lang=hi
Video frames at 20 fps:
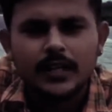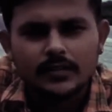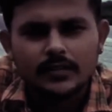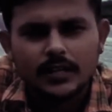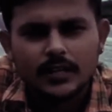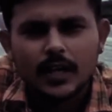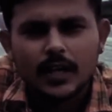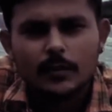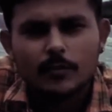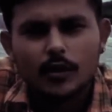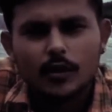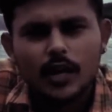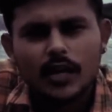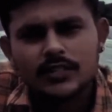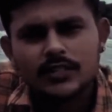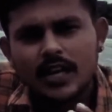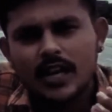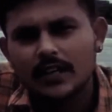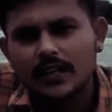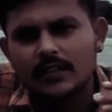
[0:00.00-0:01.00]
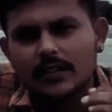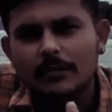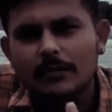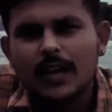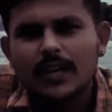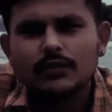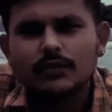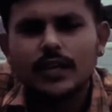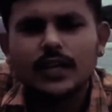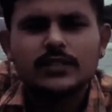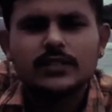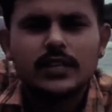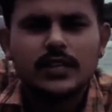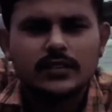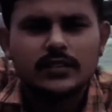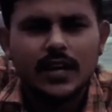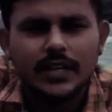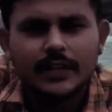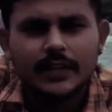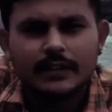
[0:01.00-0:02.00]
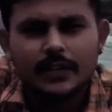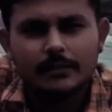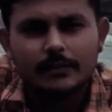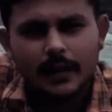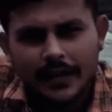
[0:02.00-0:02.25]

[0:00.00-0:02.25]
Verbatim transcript: संगम होगा जहाँ से बांसवाड़ा जिले से आने वाली